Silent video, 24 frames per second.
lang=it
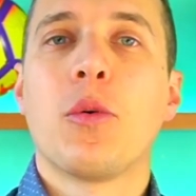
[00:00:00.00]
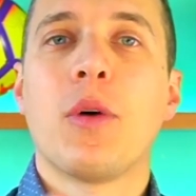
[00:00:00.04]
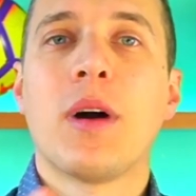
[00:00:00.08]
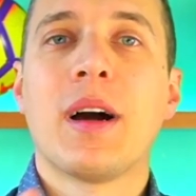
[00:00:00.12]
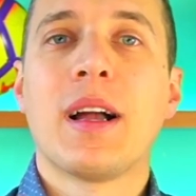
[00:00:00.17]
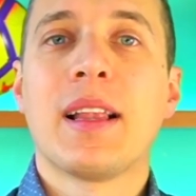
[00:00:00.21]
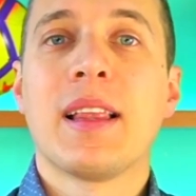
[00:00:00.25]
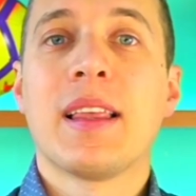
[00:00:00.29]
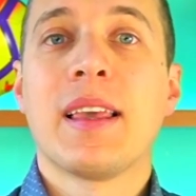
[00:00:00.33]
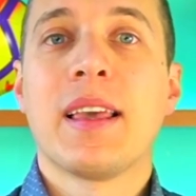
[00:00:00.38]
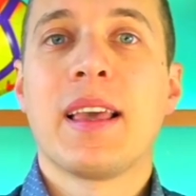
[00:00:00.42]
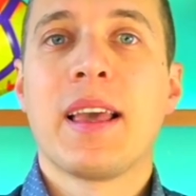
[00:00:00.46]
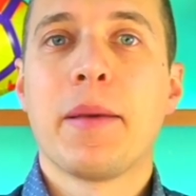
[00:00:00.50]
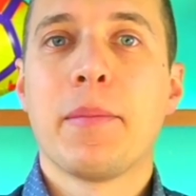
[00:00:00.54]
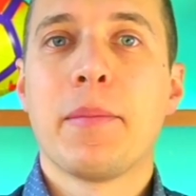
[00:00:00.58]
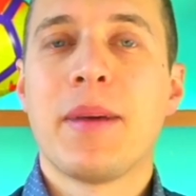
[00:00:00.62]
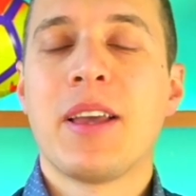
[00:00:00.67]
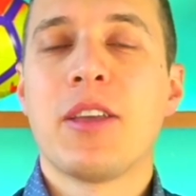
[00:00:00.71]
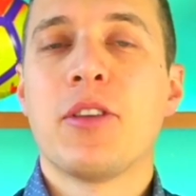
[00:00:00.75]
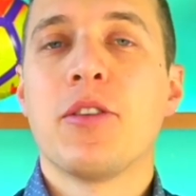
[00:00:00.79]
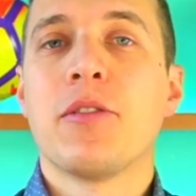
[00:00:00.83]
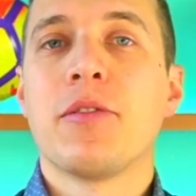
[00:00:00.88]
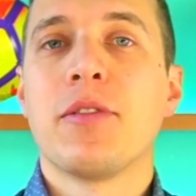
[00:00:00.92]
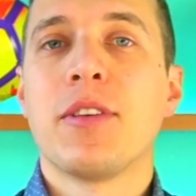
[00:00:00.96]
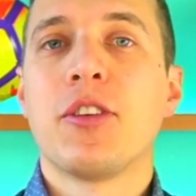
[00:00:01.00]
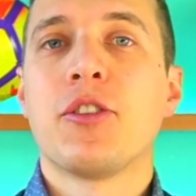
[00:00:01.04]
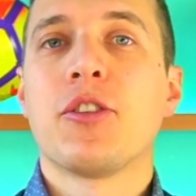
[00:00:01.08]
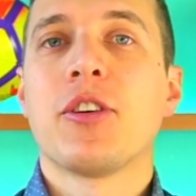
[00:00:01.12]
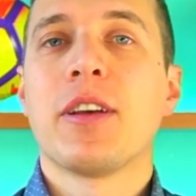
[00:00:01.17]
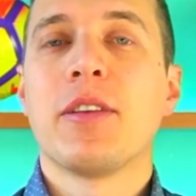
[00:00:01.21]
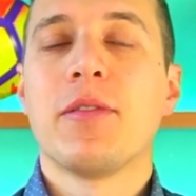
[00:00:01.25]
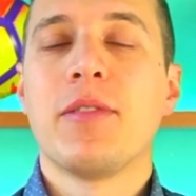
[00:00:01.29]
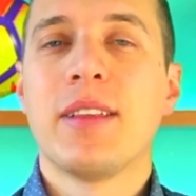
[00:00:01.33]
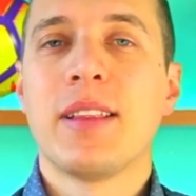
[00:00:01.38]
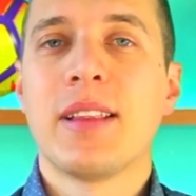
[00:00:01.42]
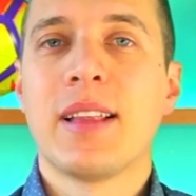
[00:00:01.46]
quali è meglio
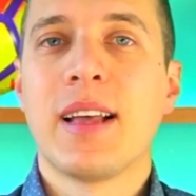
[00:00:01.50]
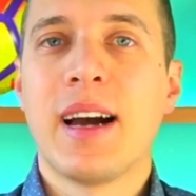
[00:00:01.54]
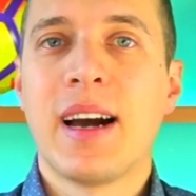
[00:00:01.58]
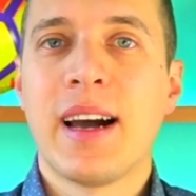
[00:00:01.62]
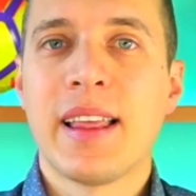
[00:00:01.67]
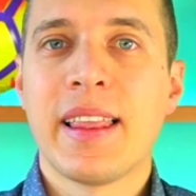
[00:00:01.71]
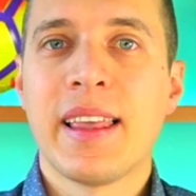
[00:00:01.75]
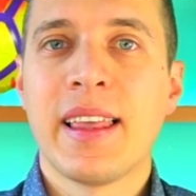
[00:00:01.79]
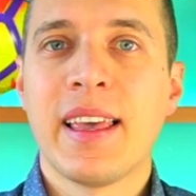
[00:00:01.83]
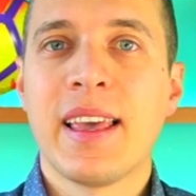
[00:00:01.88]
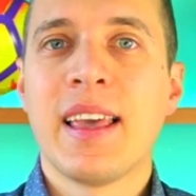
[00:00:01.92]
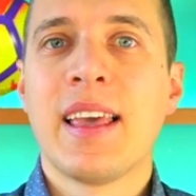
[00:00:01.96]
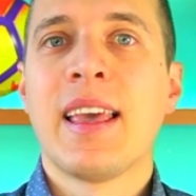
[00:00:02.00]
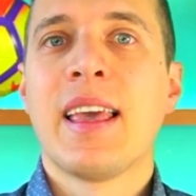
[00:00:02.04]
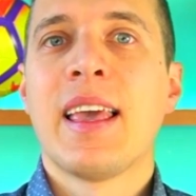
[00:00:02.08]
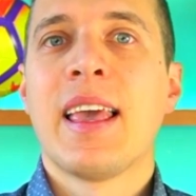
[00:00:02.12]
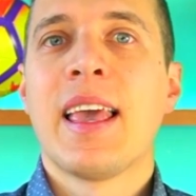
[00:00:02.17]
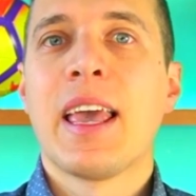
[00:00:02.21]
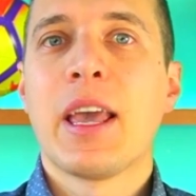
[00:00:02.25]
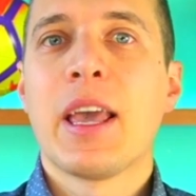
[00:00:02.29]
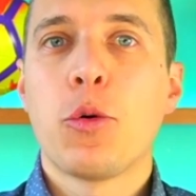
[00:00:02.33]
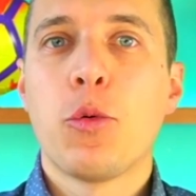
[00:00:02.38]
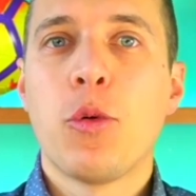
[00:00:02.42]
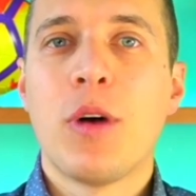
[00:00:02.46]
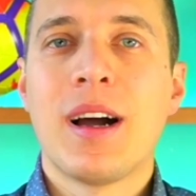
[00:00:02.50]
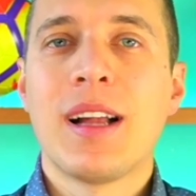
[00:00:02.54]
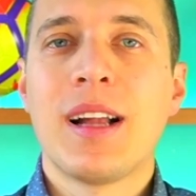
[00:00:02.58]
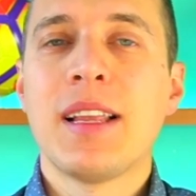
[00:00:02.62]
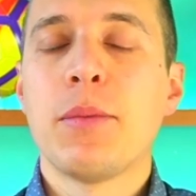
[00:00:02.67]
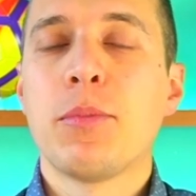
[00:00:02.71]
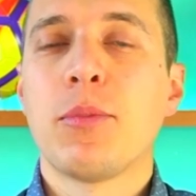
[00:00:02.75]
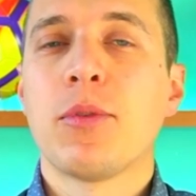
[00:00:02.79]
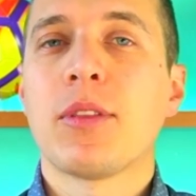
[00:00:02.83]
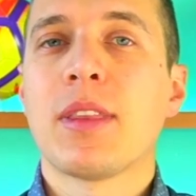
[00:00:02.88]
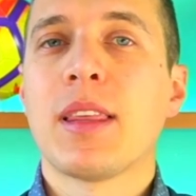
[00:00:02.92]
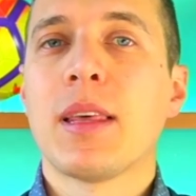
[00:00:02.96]
invece evitare e
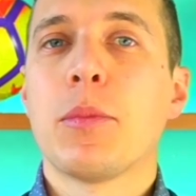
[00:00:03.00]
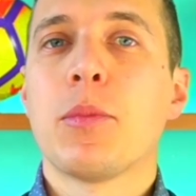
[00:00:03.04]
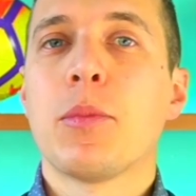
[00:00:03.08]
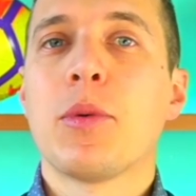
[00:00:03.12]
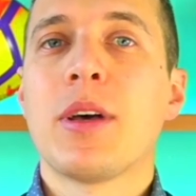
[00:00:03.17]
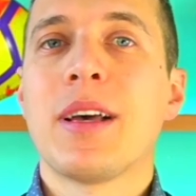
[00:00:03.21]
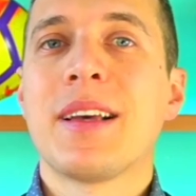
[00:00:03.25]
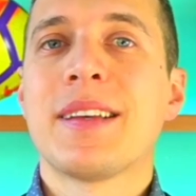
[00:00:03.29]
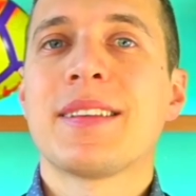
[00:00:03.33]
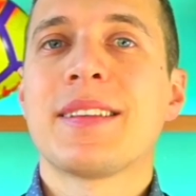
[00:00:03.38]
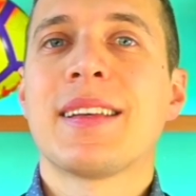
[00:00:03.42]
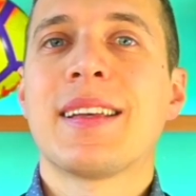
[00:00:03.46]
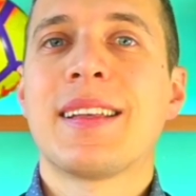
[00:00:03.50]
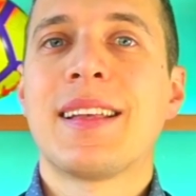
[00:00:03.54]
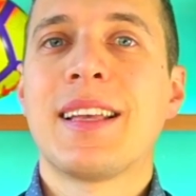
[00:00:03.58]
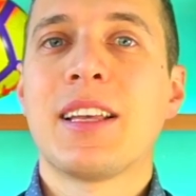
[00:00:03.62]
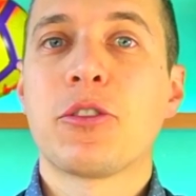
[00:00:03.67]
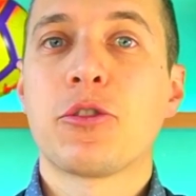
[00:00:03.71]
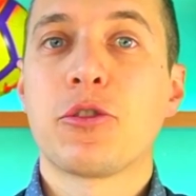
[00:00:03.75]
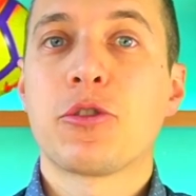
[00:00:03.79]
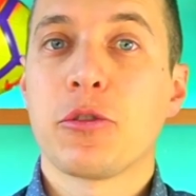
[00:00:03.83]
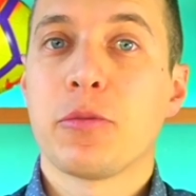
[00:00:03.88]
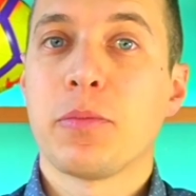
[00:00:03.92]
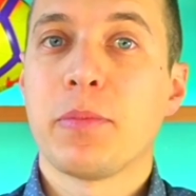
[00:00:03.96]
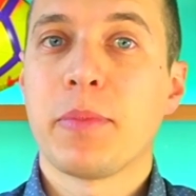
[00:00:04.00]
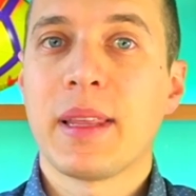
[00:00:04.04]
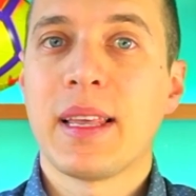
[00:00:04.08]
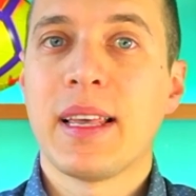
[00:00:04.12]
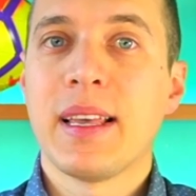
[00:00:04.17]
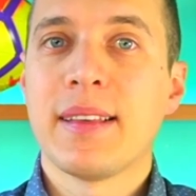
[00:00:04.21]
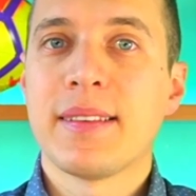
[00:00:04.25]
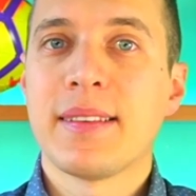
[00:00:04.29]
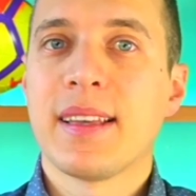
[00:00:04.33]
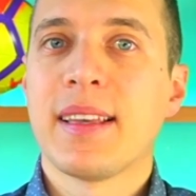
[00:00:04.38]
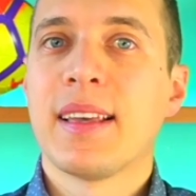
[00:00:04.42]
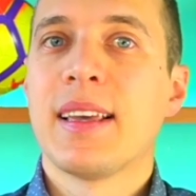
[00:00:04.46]
quali potrebbero essere delle
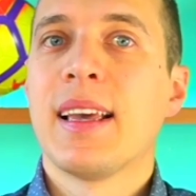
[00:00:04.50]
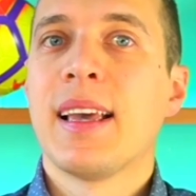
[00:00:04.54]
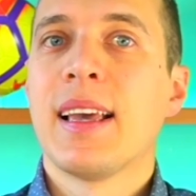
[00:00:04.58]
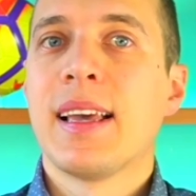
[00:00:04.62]
sorprese,